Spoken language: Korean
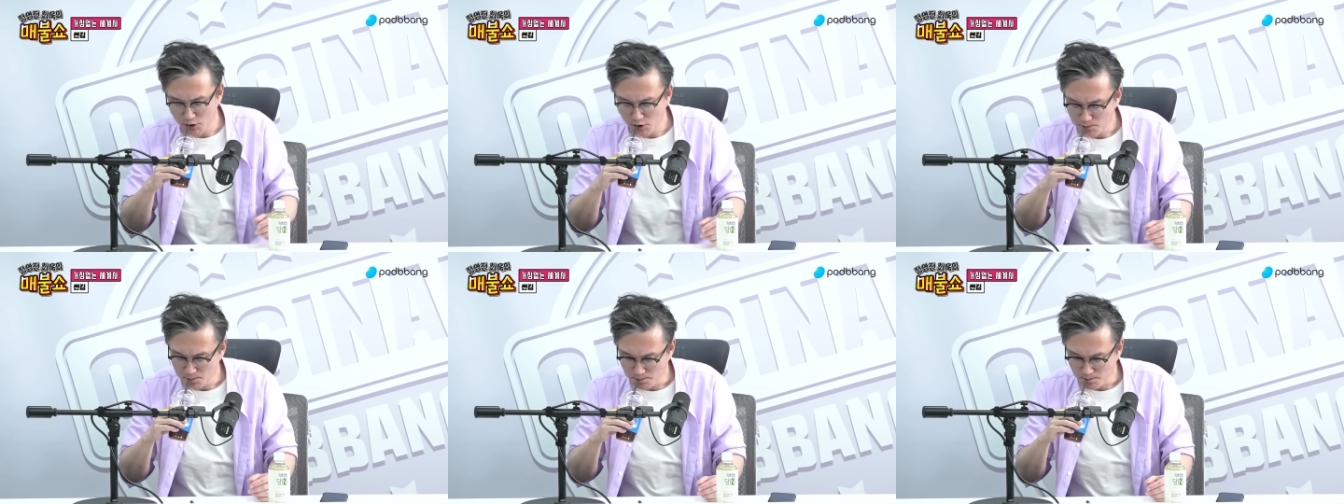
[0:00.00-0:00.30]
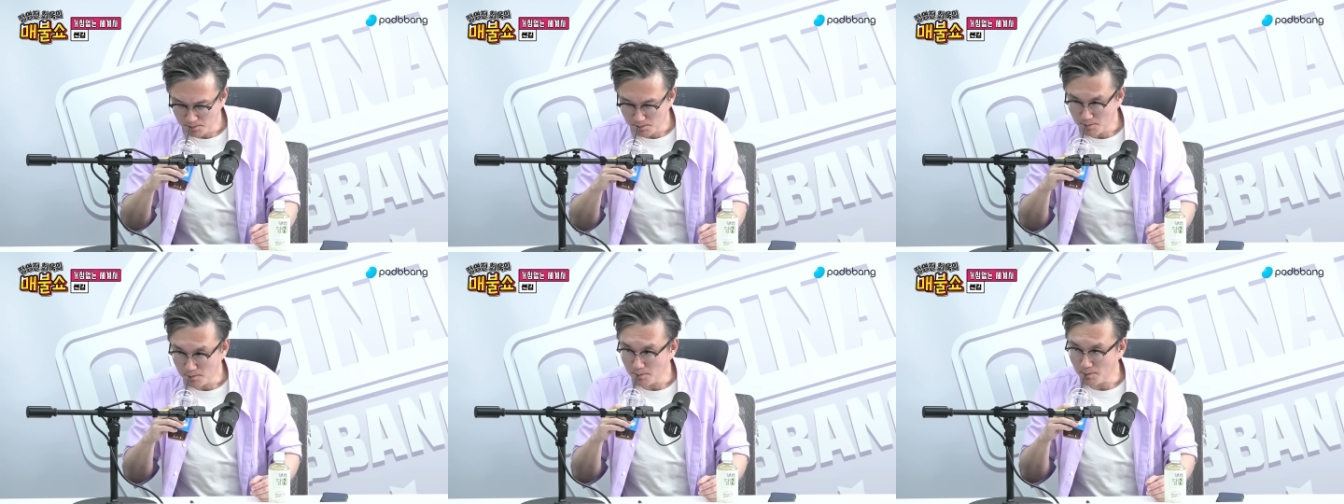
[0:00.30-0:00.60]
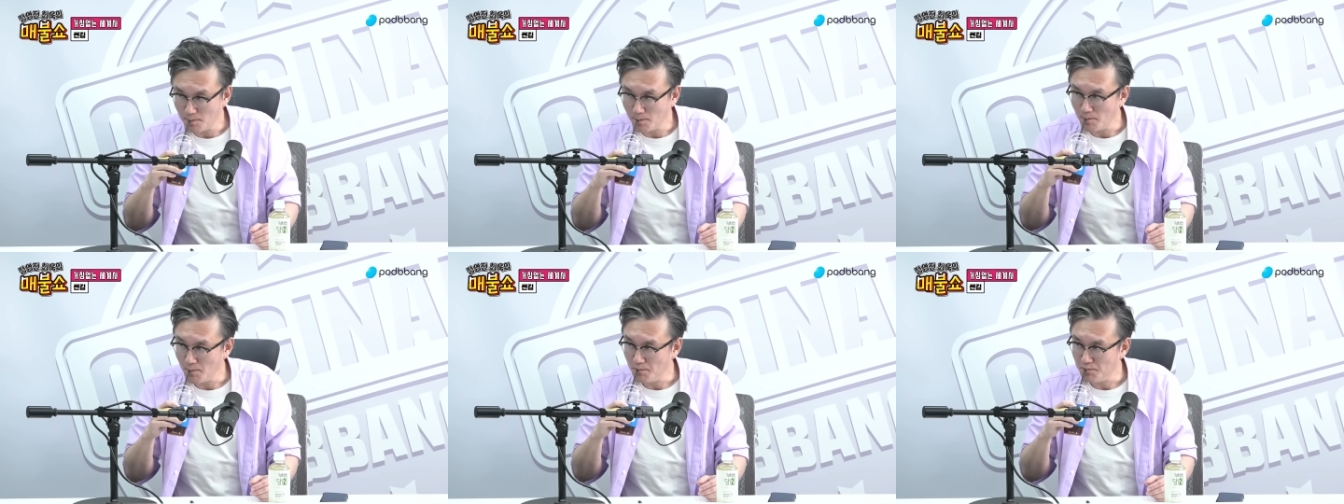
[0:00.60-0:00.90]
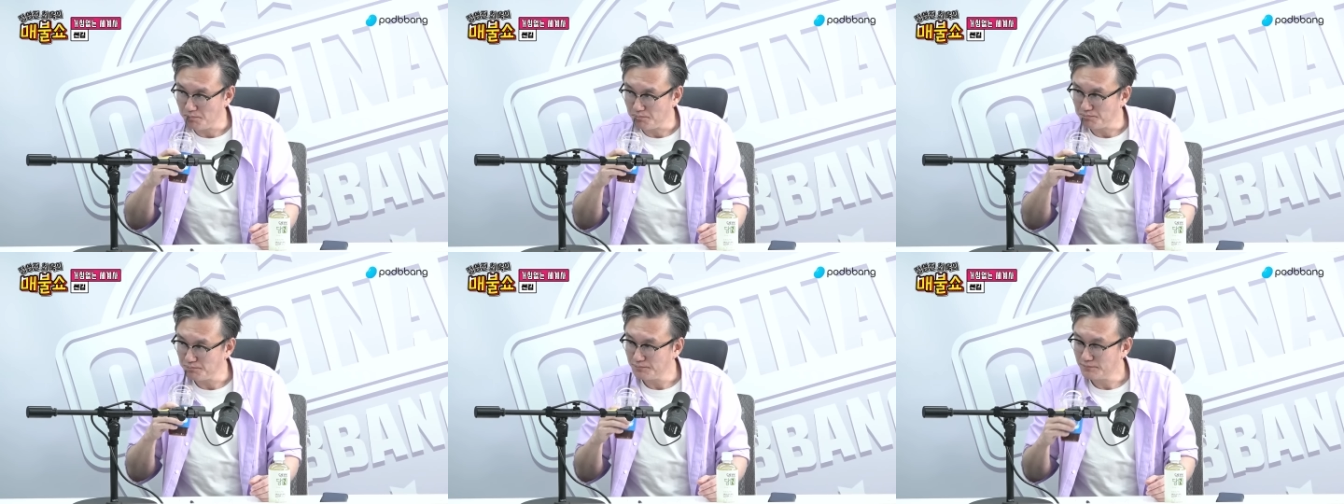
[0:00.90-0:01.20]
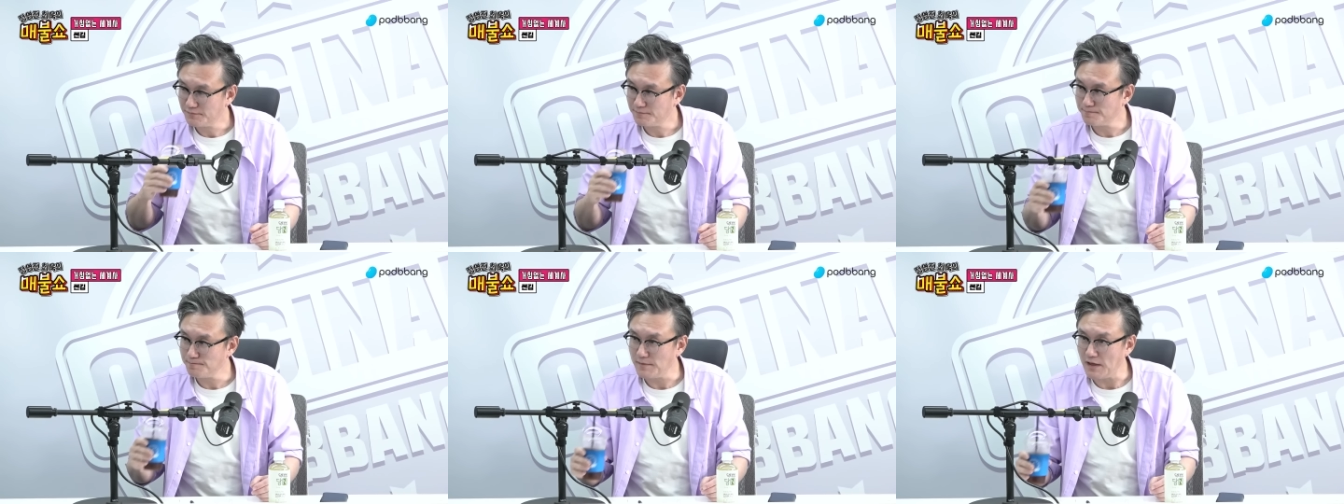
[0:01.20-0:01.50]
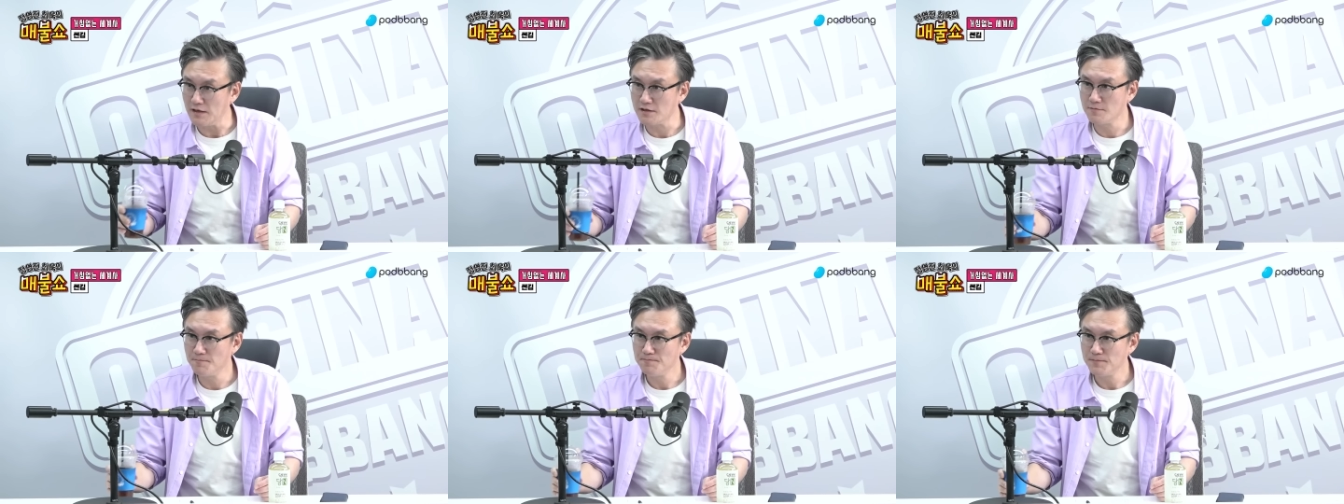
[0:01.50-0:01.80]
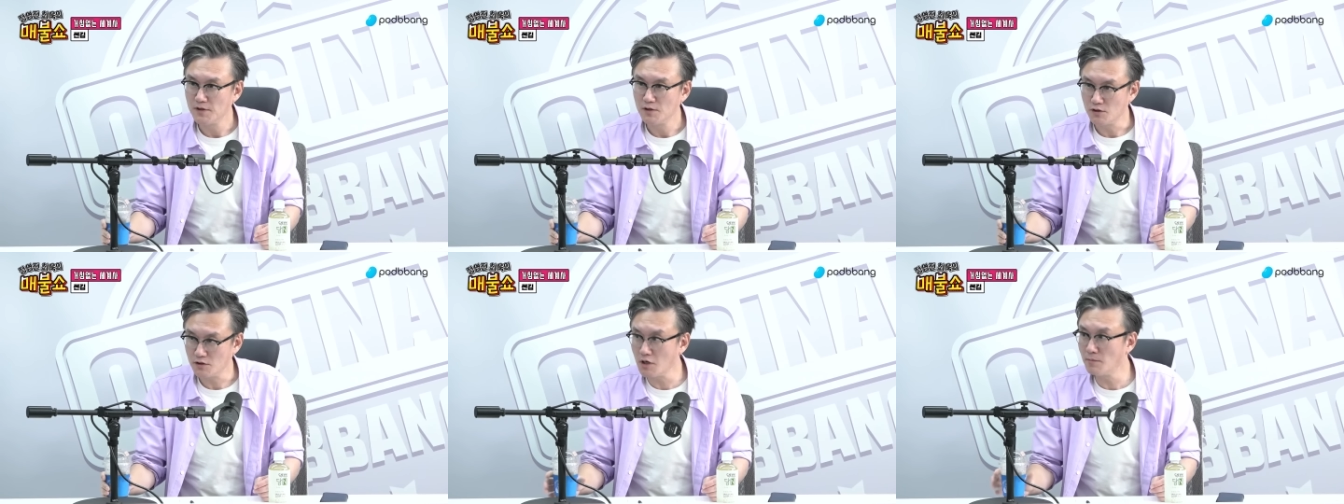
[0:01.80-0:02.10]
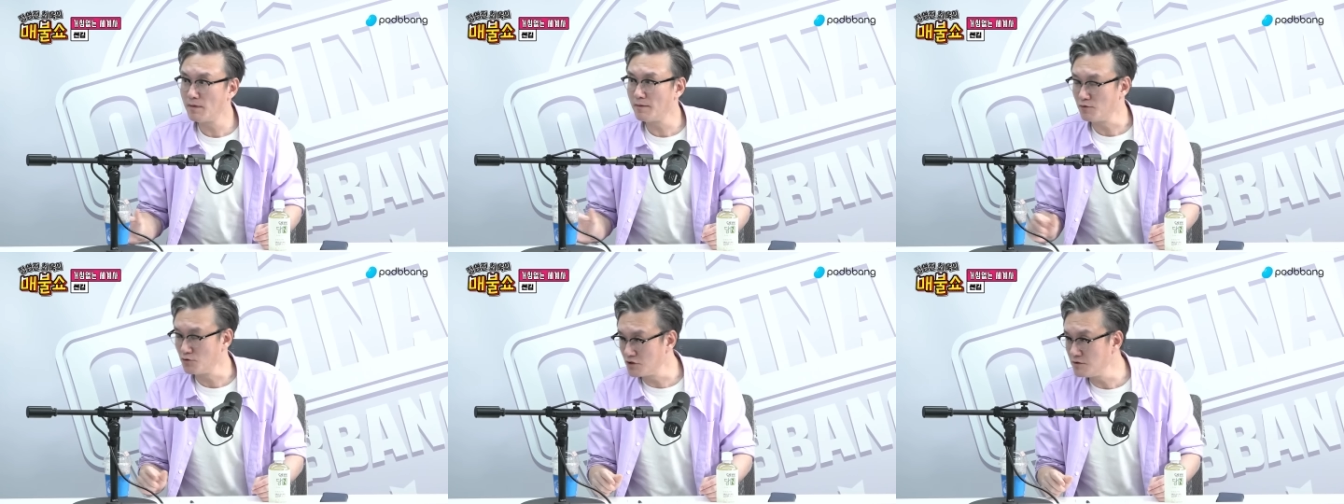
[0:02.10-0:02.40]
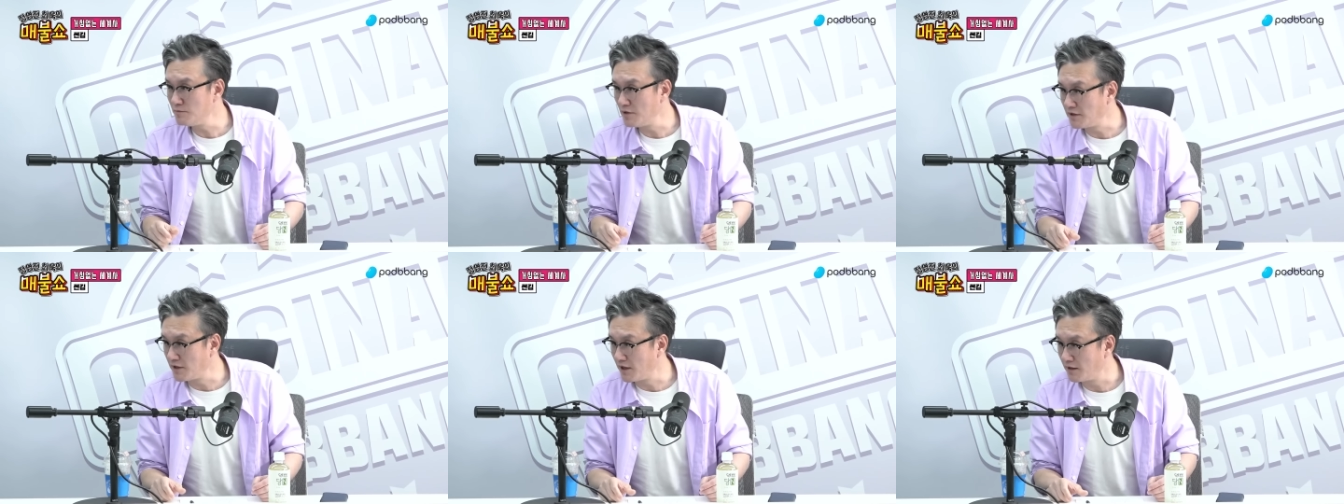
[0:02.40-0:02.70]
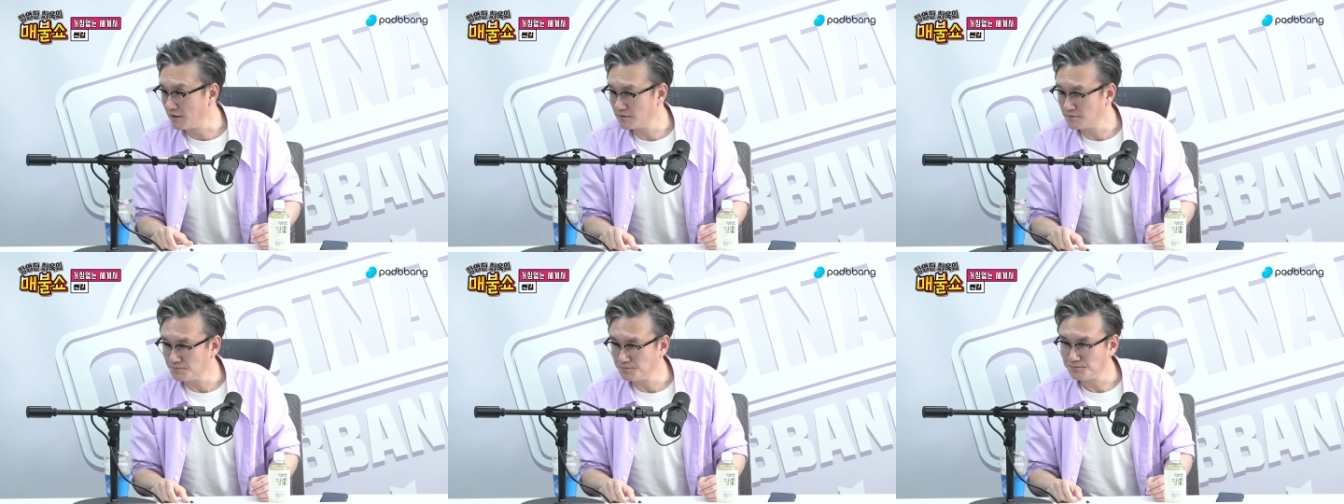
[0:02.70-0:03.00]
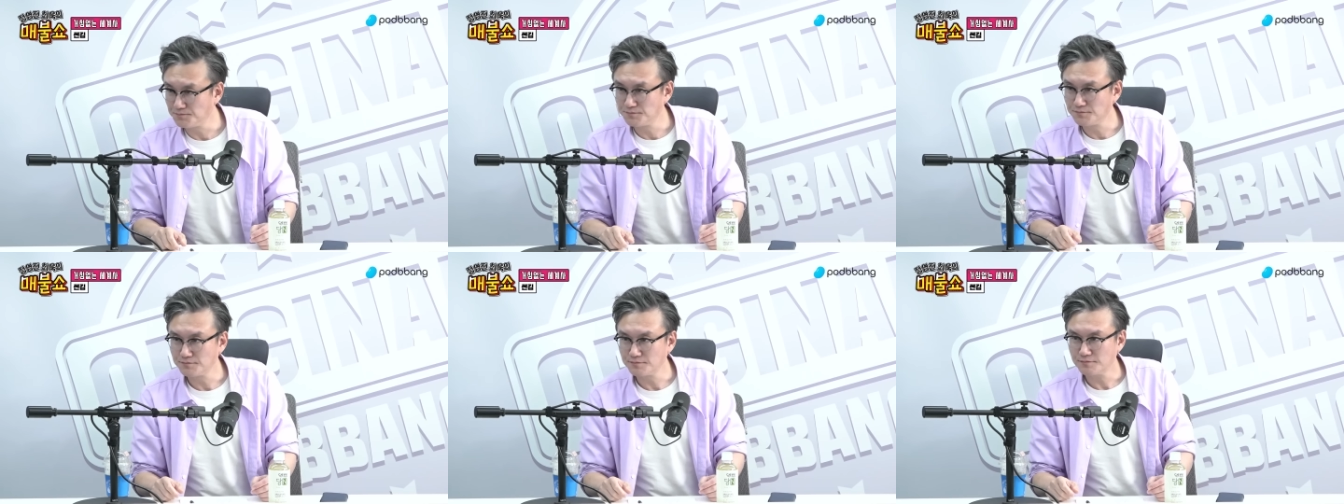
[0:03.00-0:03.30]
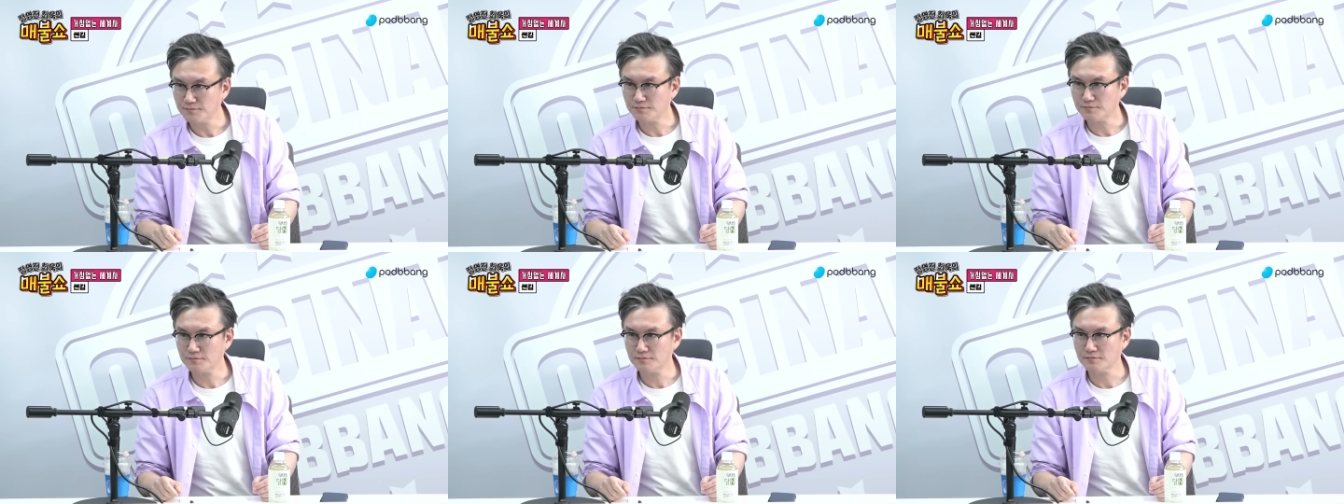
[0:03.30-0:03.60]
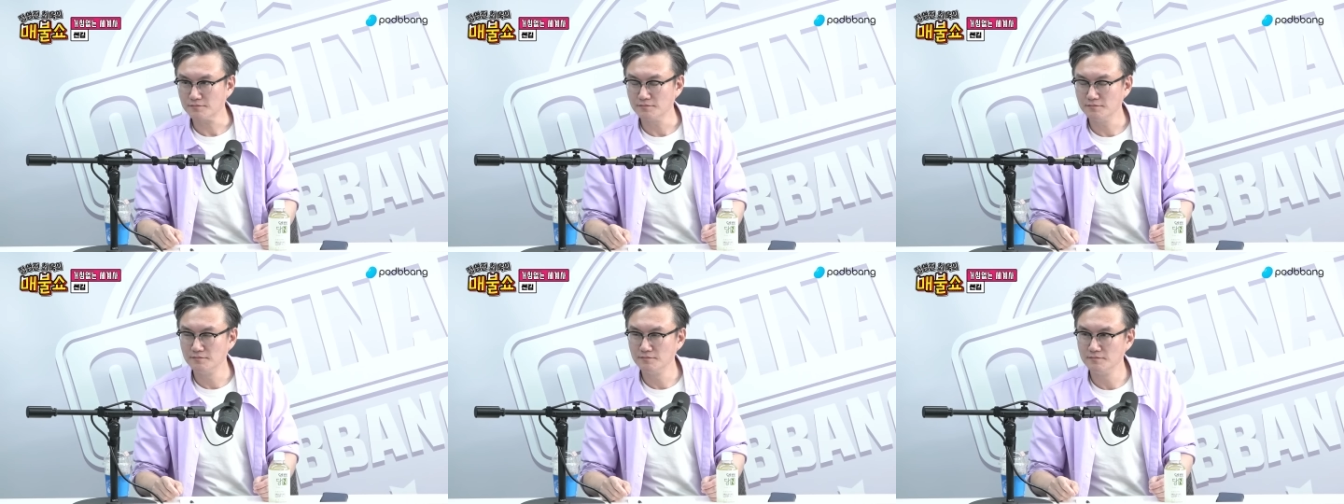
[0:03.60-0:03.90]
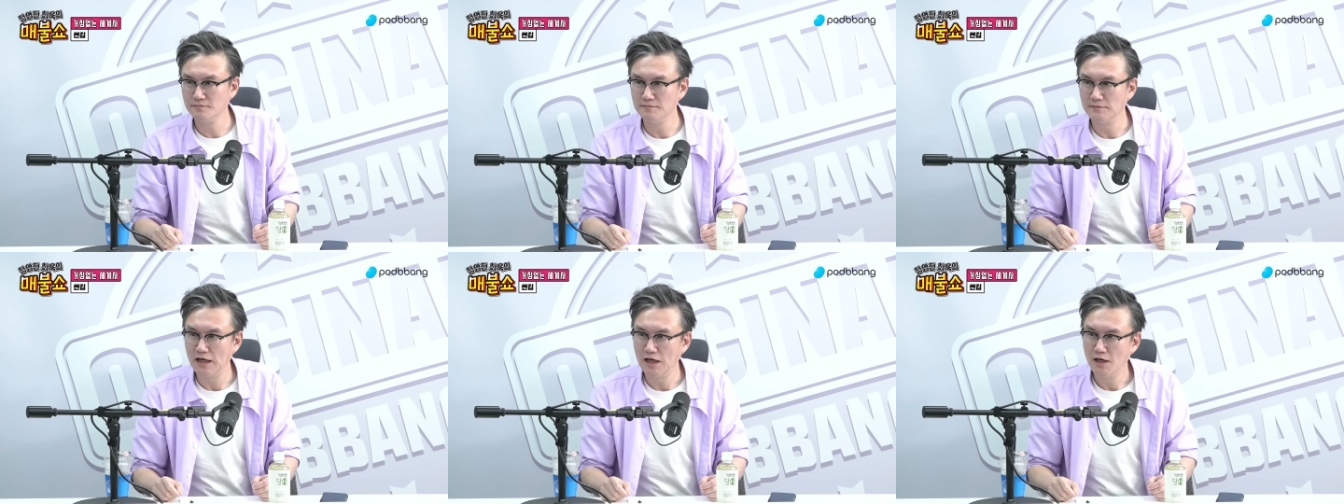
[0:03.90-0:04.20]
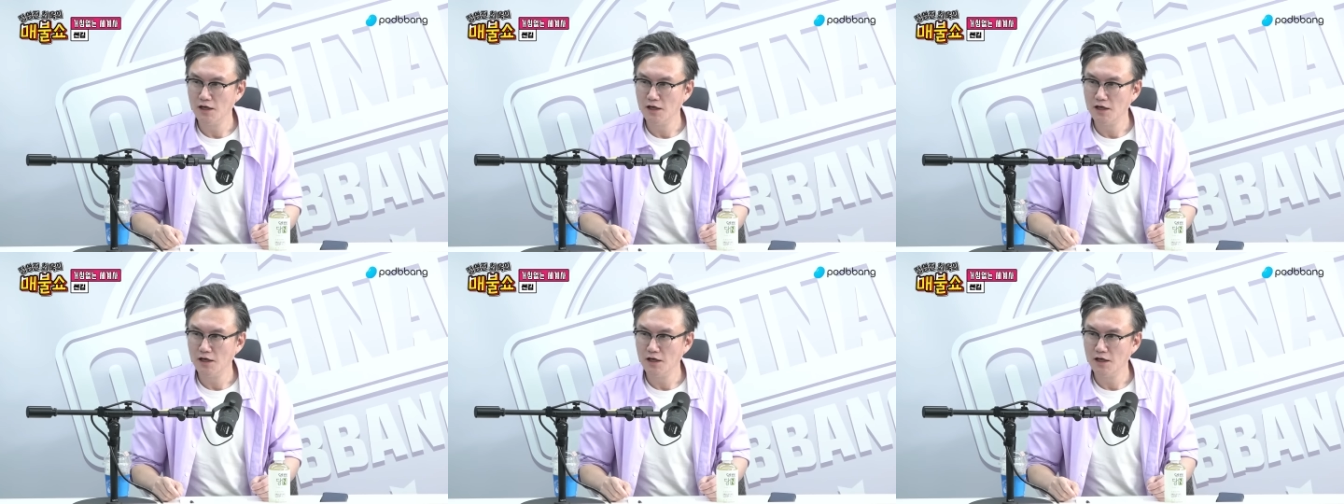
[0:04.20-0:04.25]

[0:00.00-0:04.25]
10년 후면 언제야? 1800. 1860년대. 1860.